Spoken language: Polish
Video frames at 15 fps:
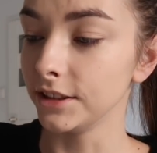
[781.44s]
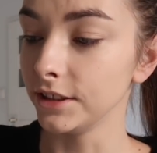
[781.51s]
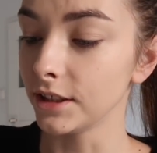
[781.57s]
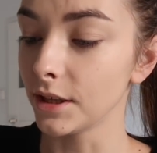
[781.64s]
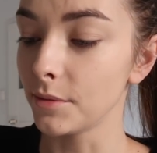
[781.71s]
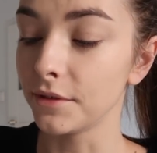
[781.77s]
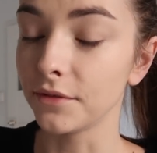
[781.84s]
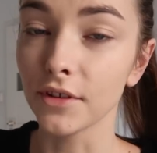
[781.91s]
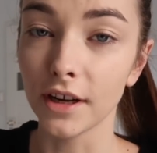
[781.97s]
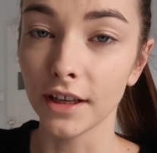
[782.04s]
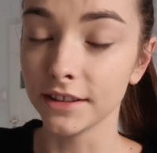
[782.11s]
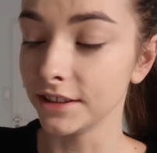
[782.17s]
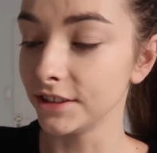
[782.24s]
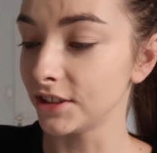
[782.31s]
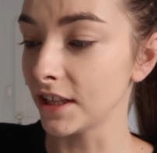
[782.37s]
Dzień dobry w
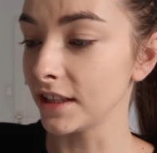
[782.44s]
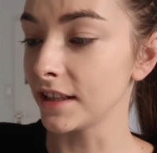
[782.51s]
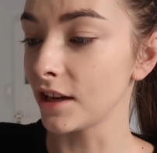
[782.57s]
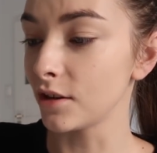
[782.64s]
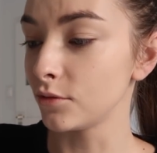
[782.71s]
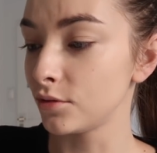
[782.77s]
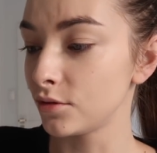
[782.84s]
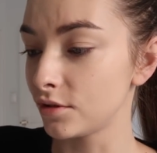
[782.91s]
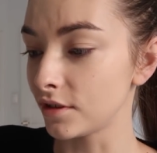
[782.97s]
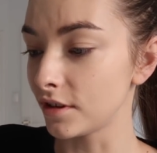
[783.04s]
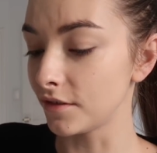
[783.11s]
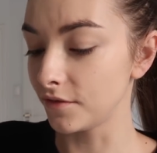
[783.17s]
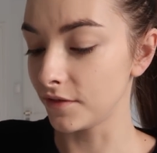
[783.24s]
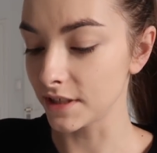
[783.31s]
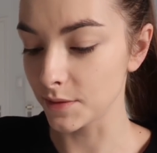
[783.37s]
kolejny dzień, już
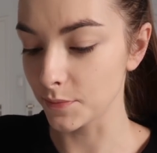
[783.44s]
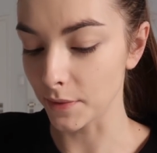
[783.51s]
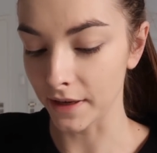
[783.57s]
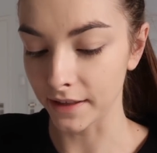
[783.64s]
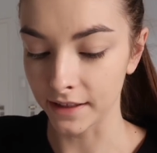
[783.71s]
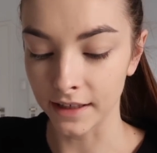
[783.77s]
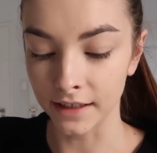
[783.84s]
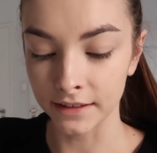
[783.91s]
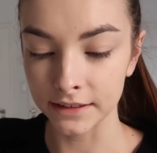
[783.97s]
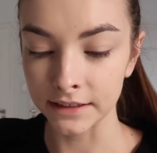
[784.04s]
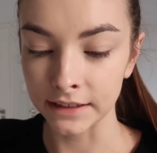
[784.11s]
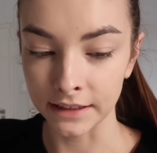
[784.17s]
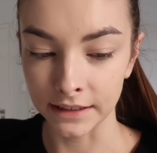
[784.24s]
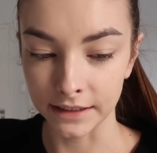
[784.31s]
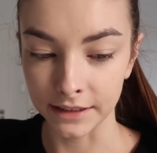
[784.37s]
wyspana
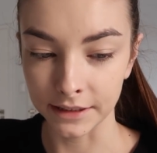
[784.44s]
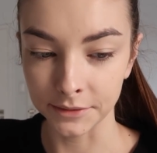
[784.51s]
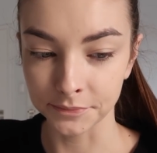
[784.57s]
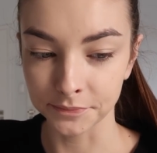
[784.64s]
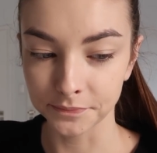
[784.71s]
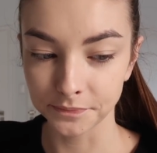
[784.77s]
i